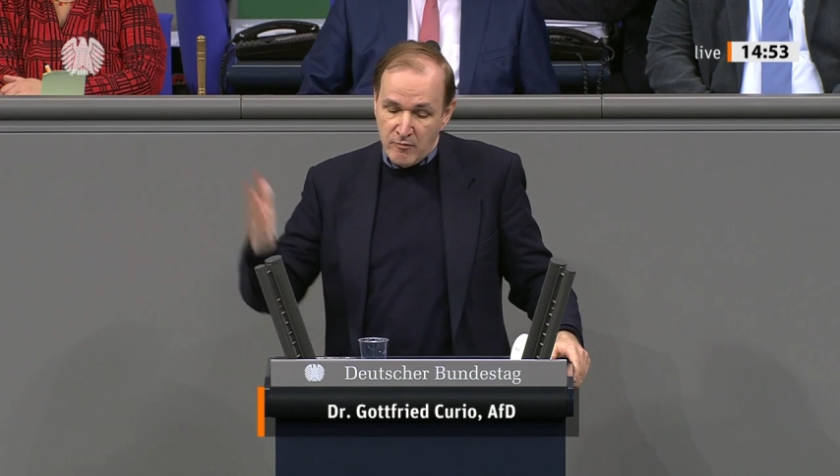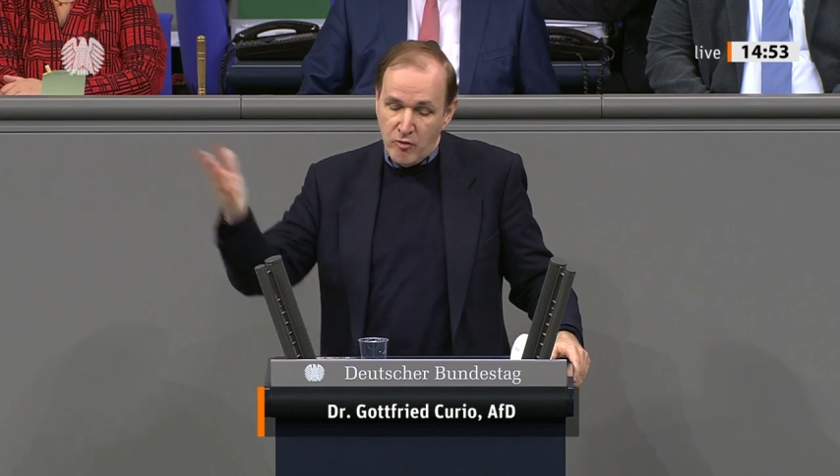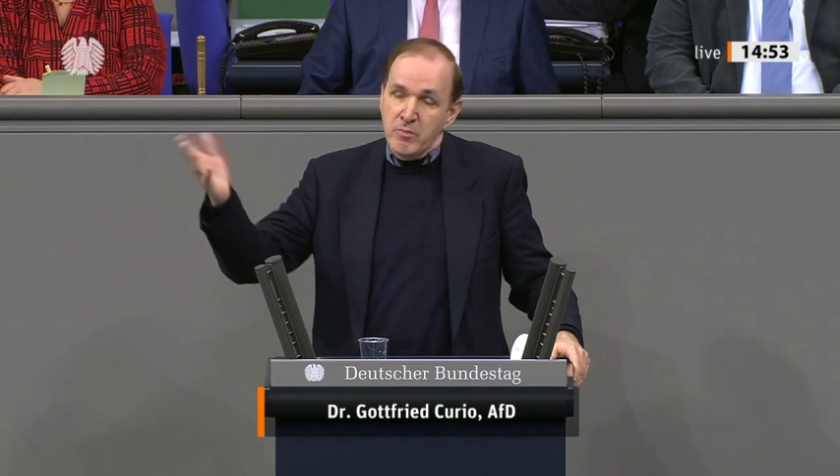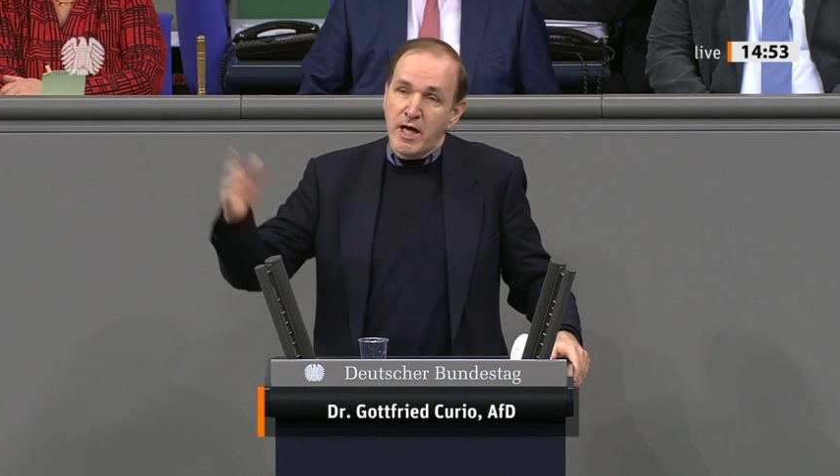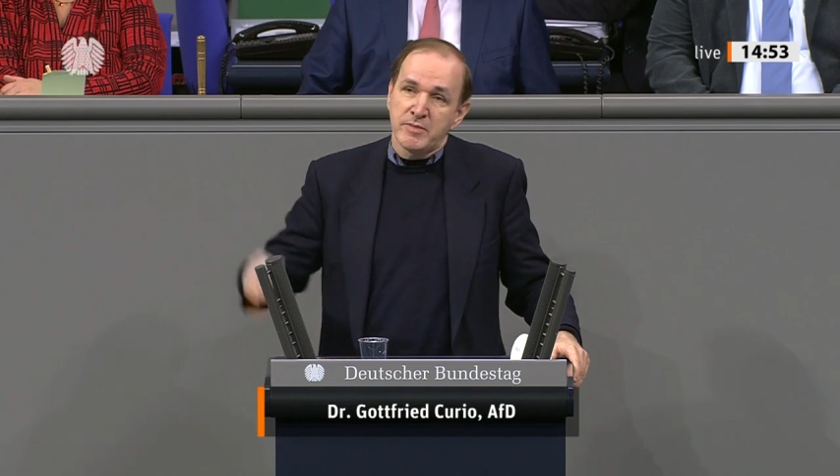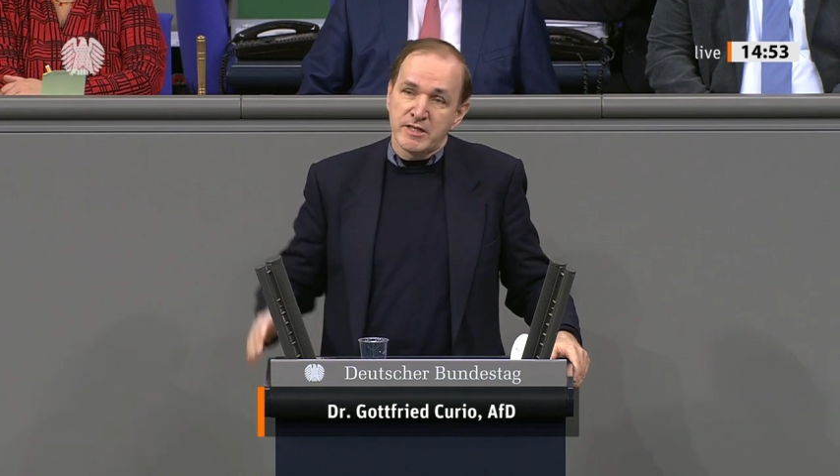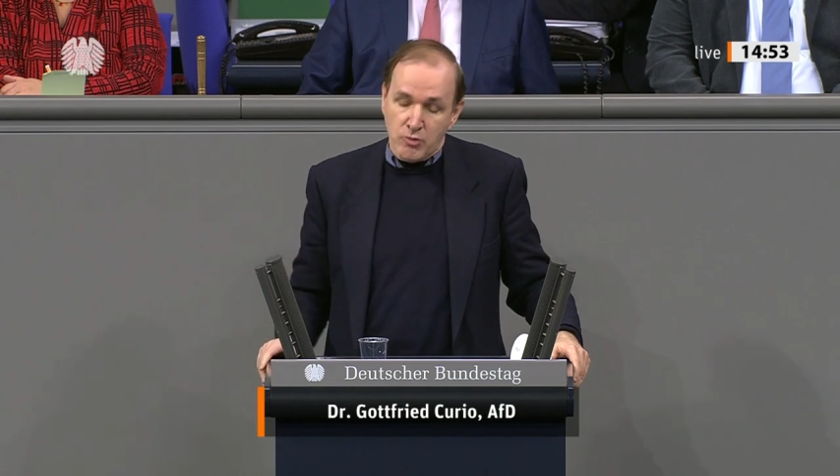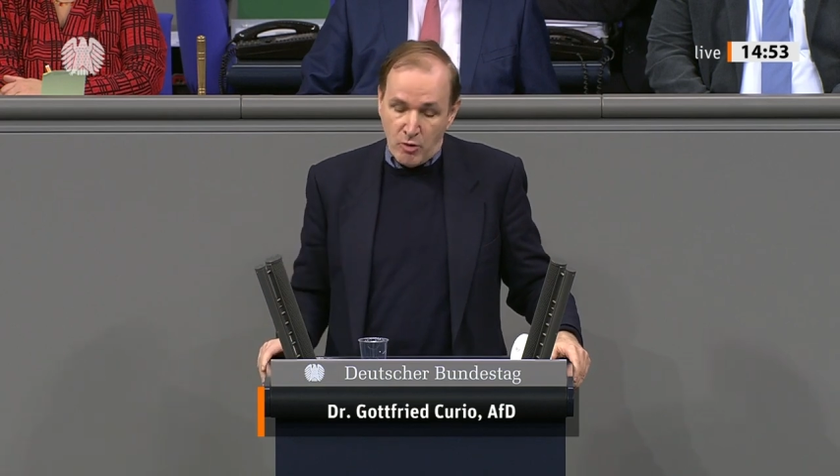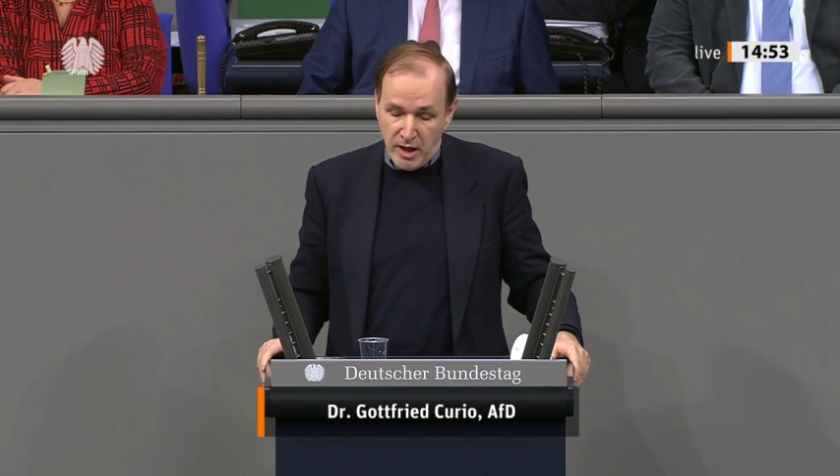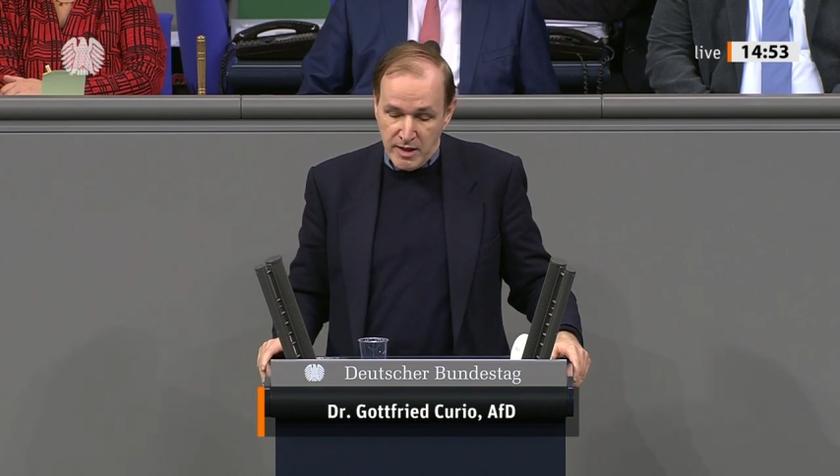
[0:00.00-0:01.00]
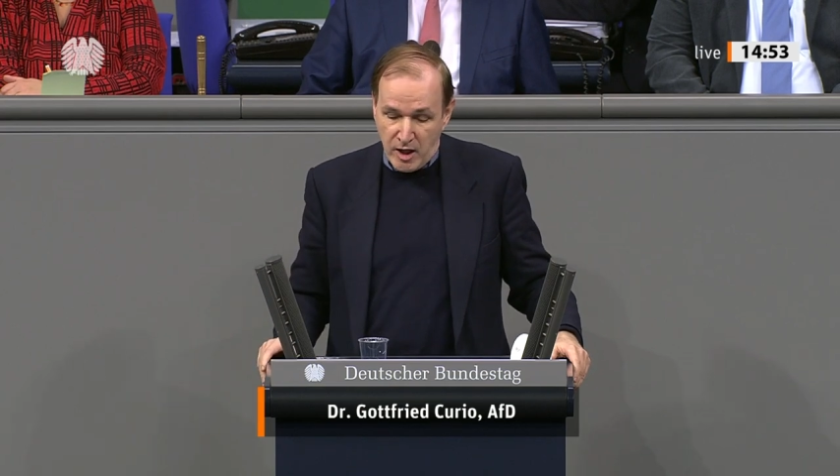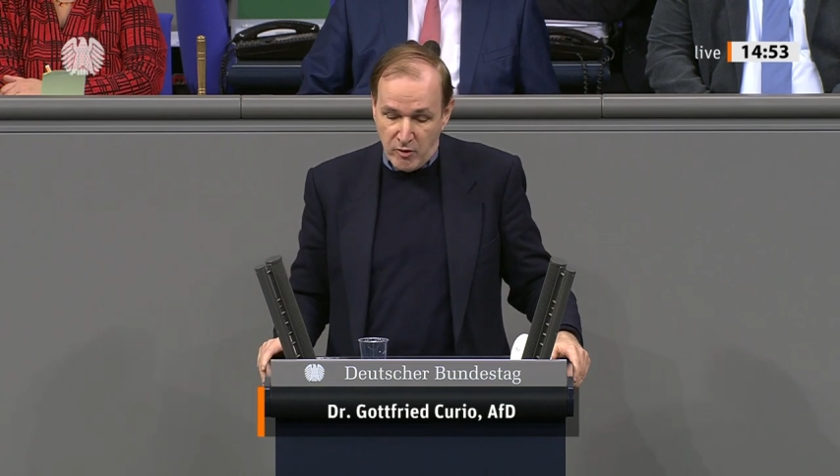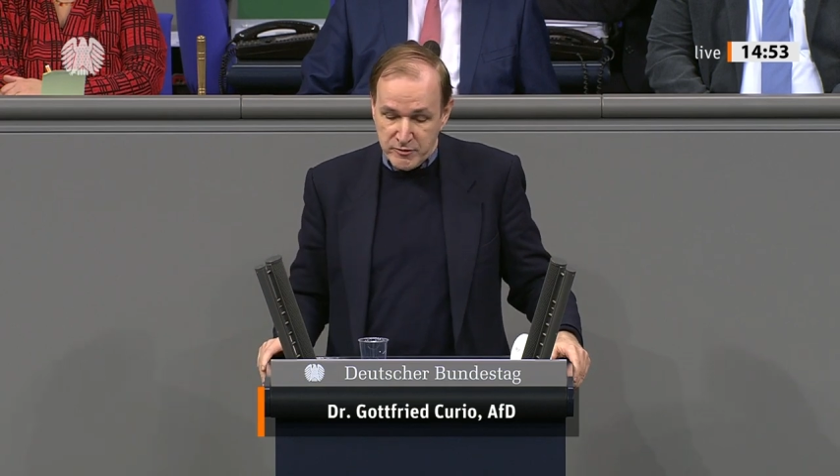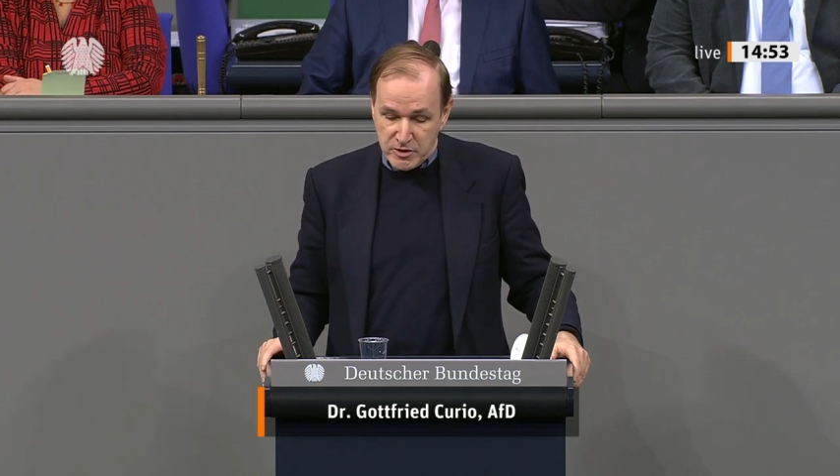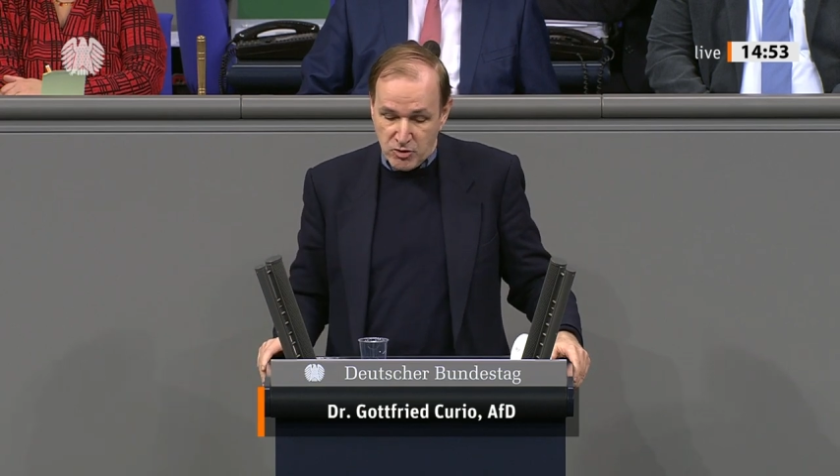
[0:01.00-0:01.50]
wo im Kapitol ein
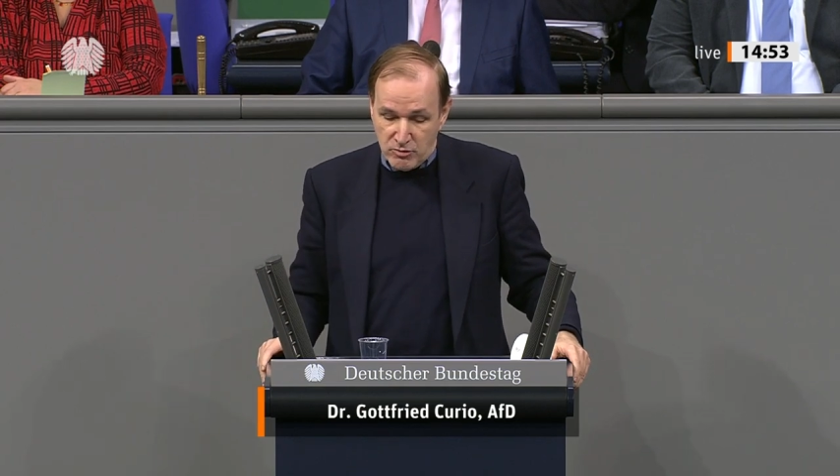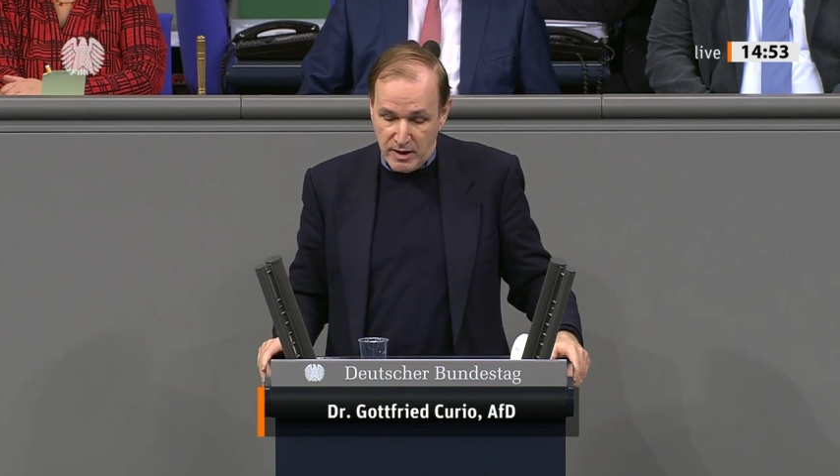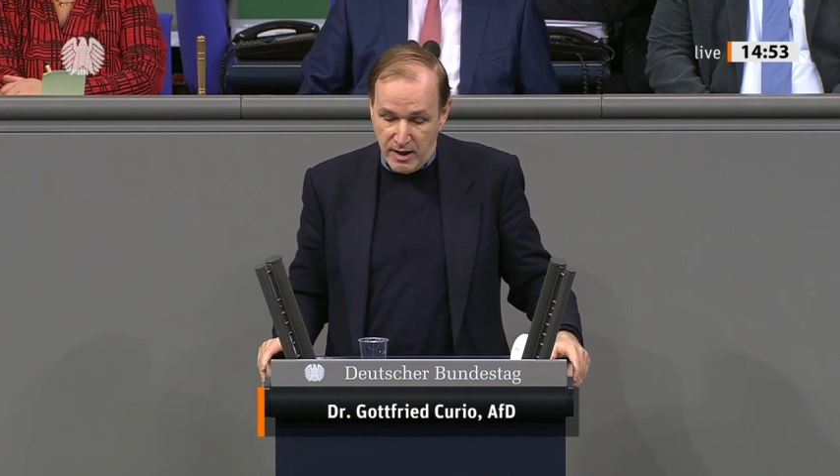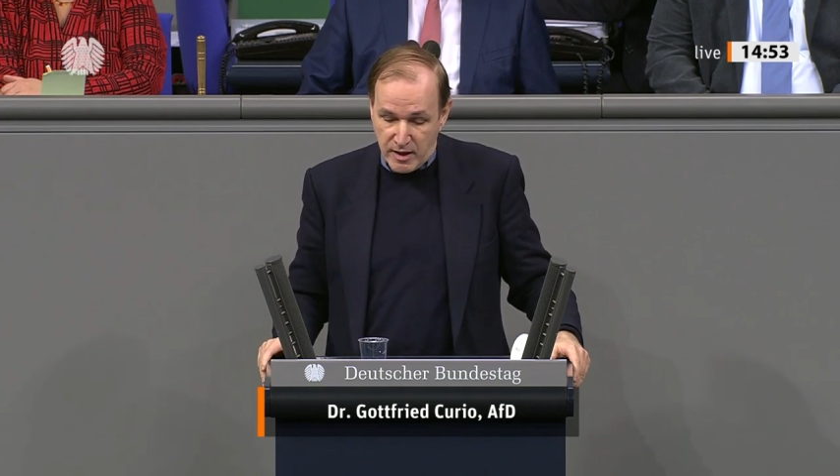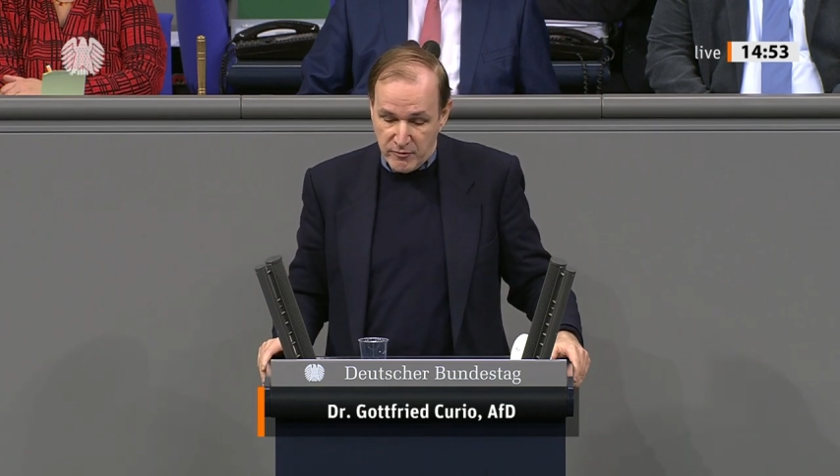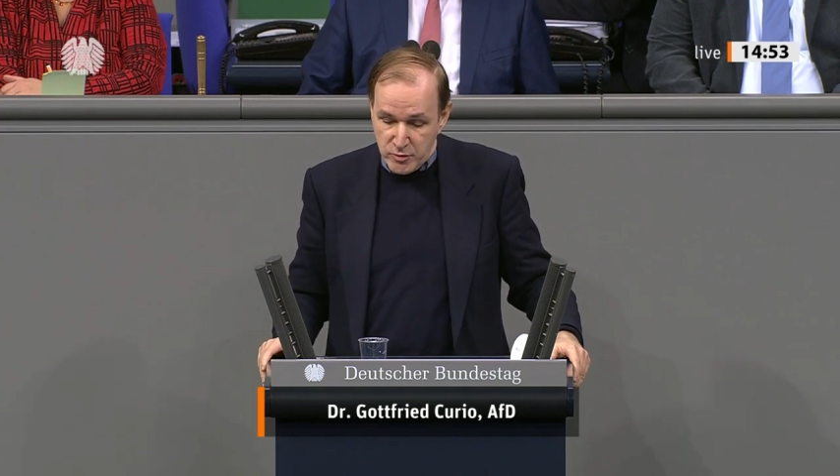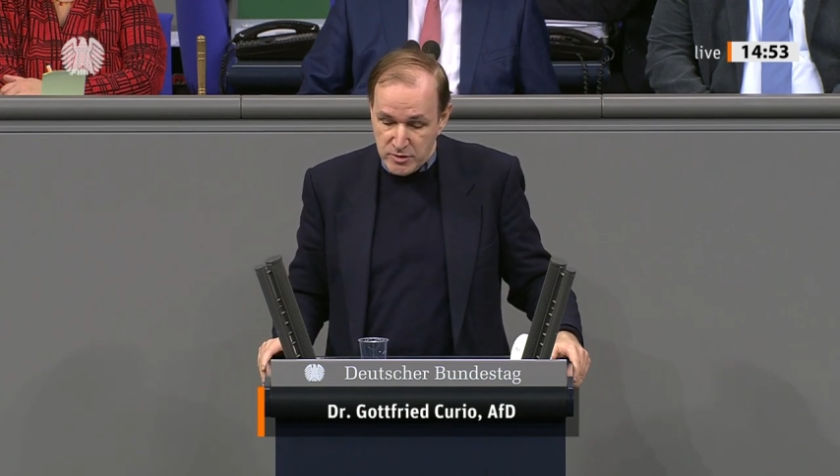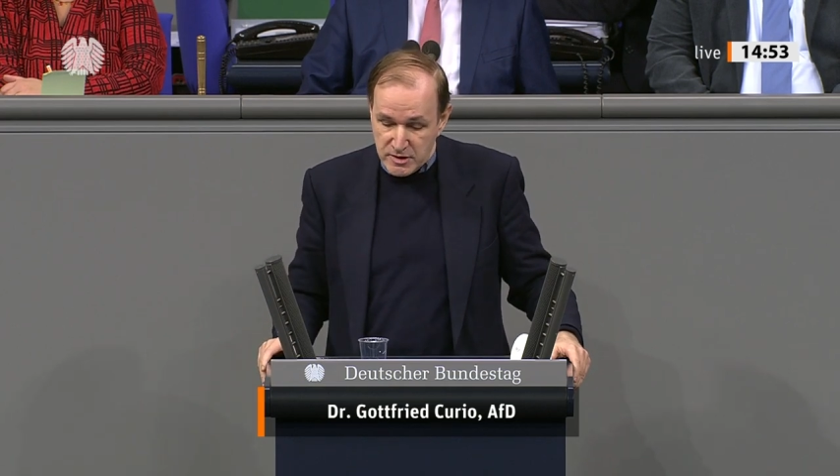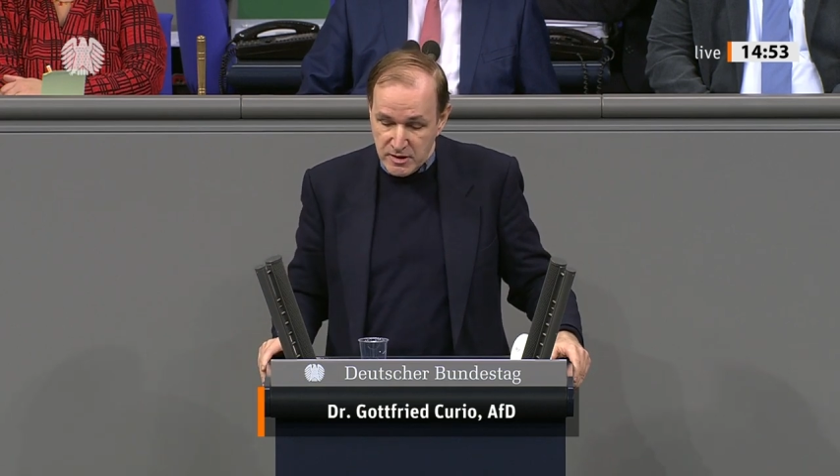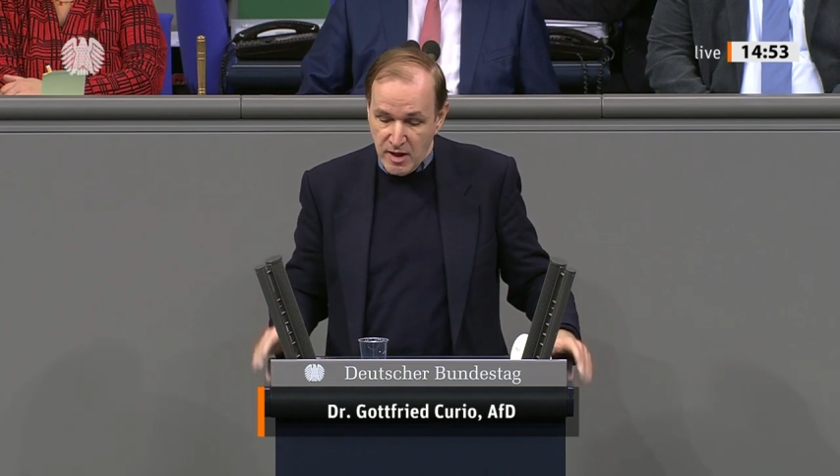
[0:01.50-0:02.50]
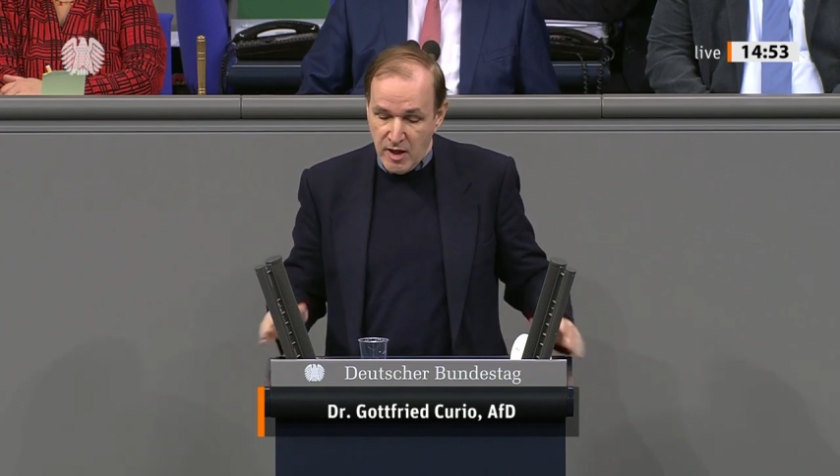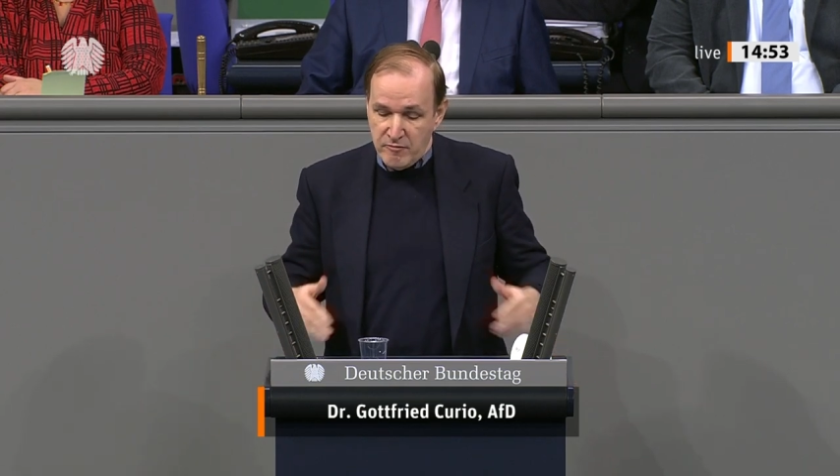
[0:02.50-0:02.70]
Haufen stundenlang wütete,